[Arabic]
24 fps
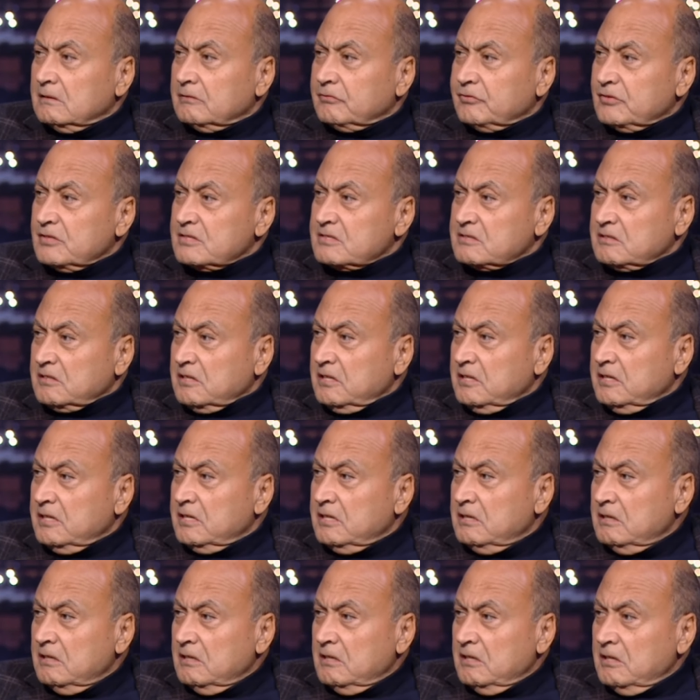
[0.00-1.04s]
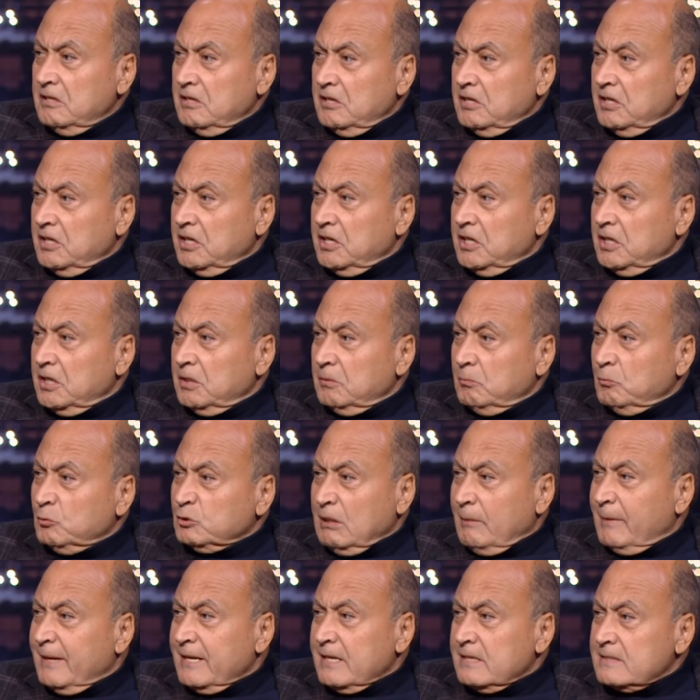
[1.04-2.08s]
اه فلسطيني اه
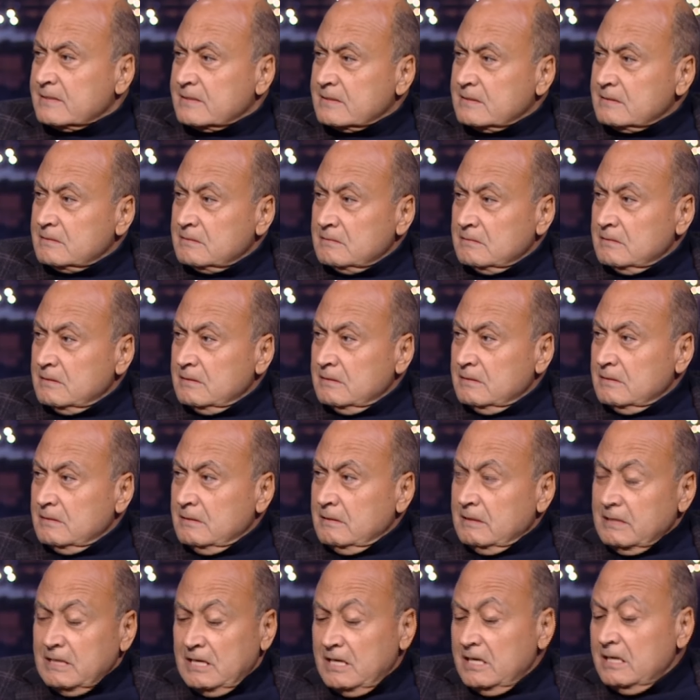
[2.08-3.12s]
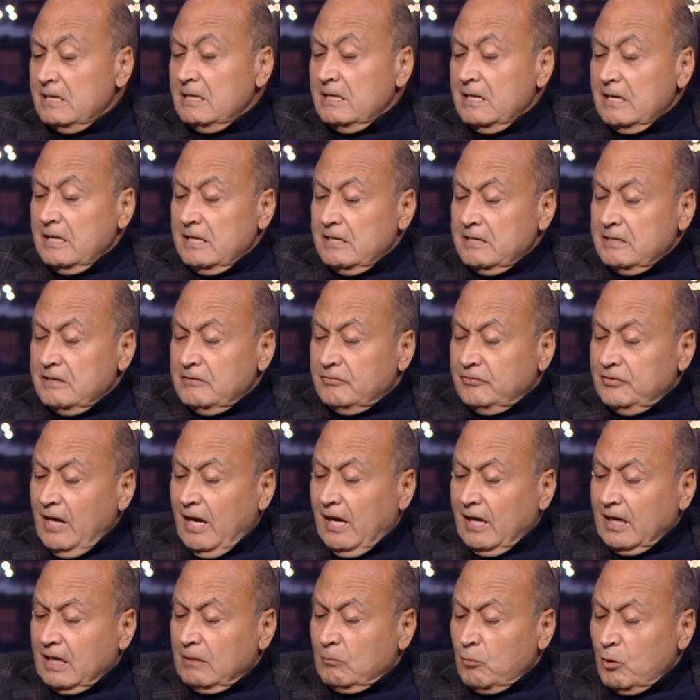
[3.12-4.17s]
متميز ليه لان في
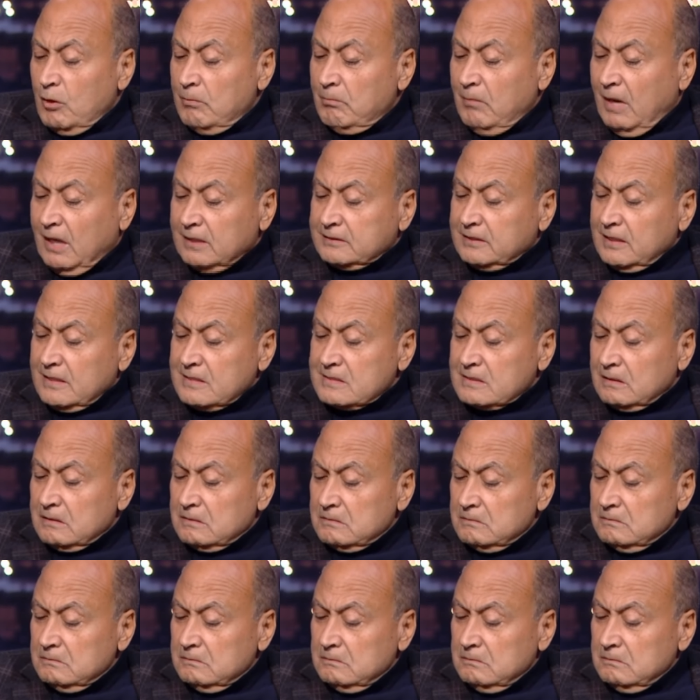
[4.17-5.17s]
حاجه مهمه هتحصل